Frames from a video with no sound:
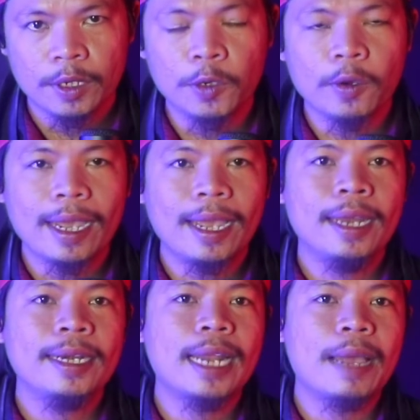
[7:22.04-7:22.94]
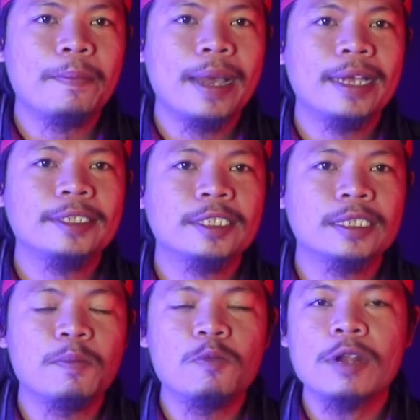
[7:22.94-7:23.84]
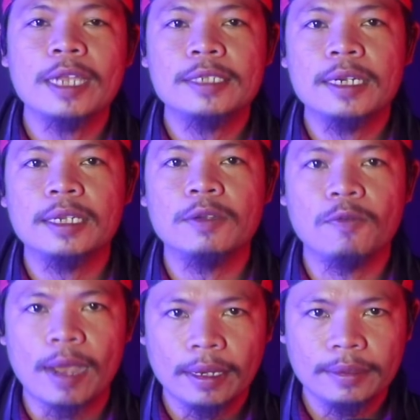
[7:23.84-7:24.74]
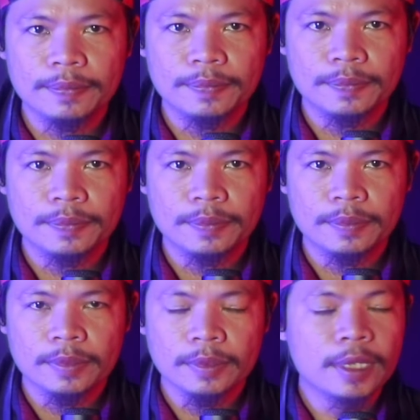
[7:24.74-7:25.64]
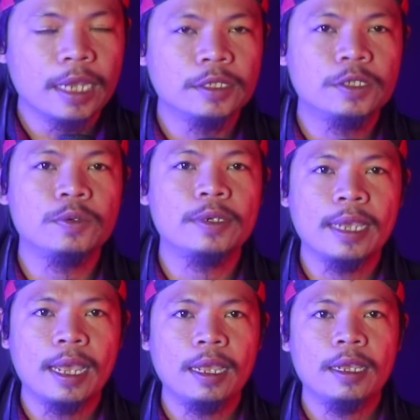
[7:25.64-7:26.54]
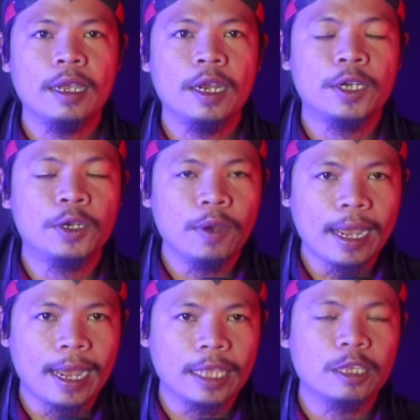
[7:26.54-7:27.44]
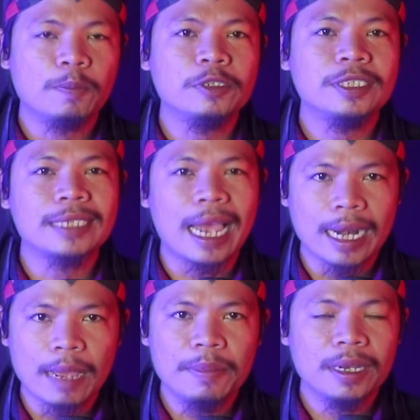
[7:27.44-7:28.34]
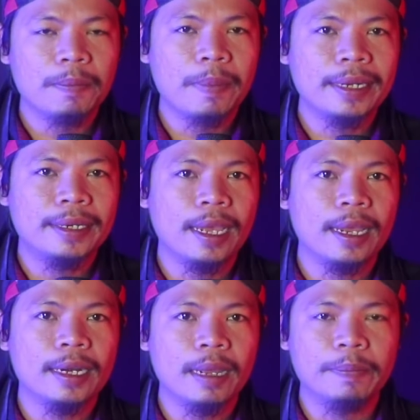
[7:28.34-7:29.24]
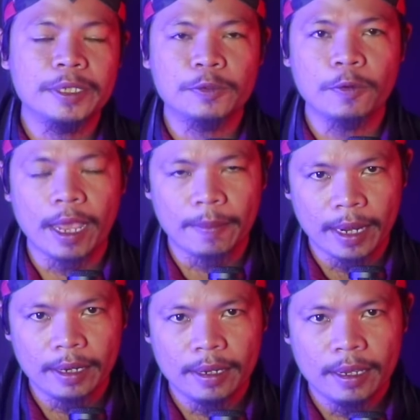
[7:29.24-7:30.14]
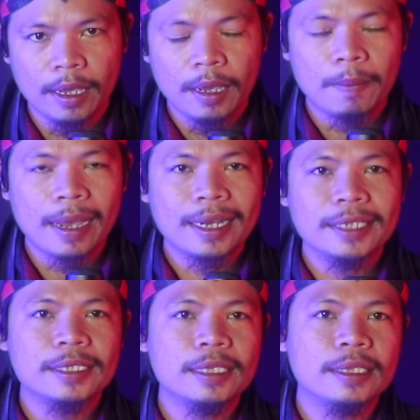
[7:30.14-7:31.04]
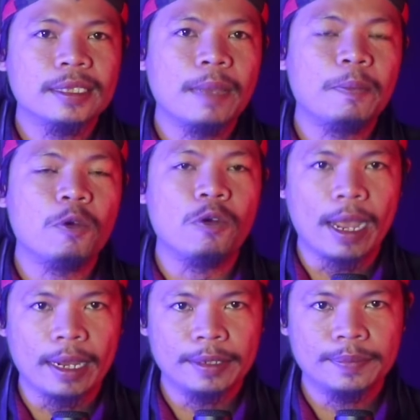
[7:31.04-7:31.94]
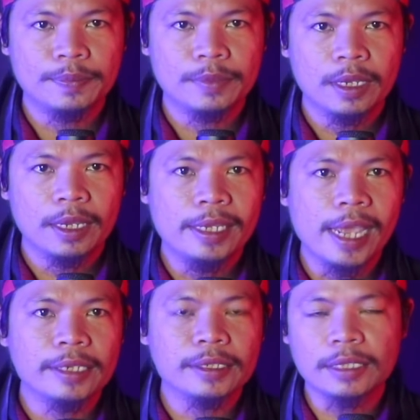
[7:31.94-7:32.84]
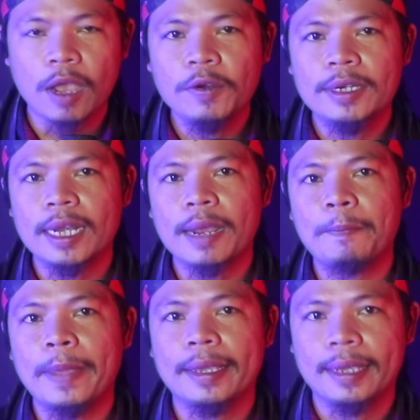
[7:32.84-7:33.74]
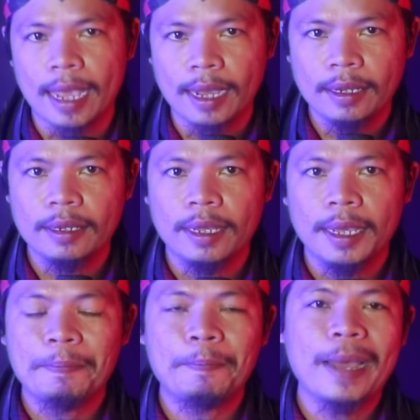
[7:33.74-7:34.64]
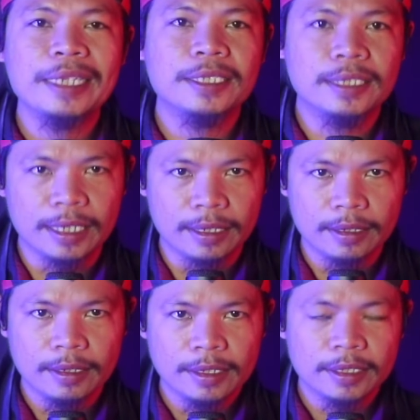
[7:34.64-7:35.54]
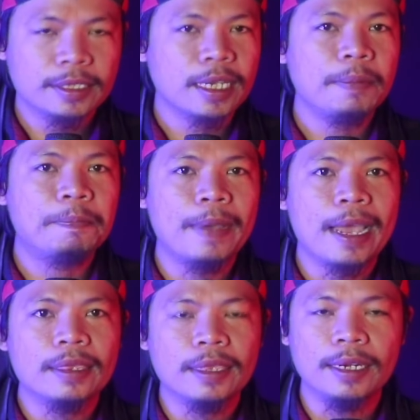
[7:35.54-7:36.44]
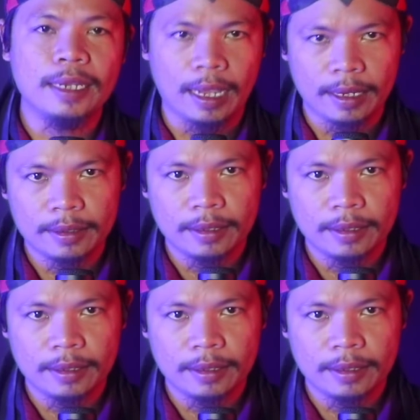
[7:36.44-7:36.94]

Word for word: doa nama semula jadi uang, dan juga doa ataupun salam kepada Nabi Sulaiman, maka setiap uang yang saudara pegang pasti secara batinnya